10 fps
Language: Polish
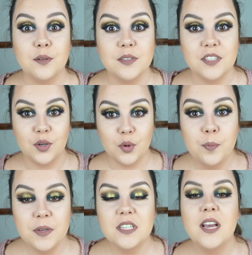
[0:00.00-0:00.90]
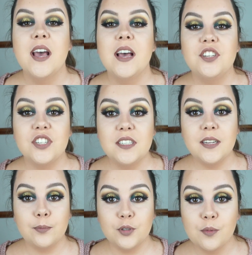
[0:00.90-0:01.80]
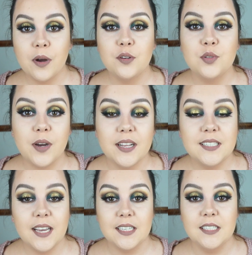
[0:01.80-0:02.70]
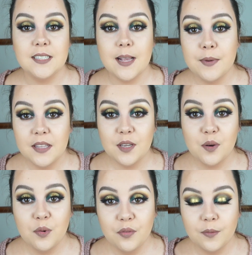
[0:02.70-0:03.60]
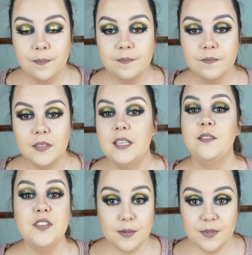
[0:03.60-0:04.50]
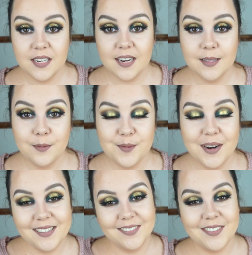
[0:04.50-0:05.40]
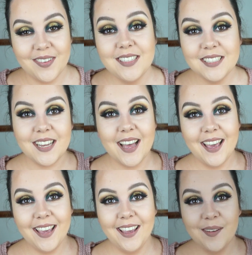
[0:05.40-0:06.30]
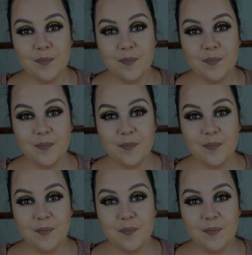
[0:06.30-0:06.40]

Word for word: ją chcecie kupić, czy na przykład szukacie jakichś zamienników. I widzimy się następnym razem. Trzymajcie się, hej!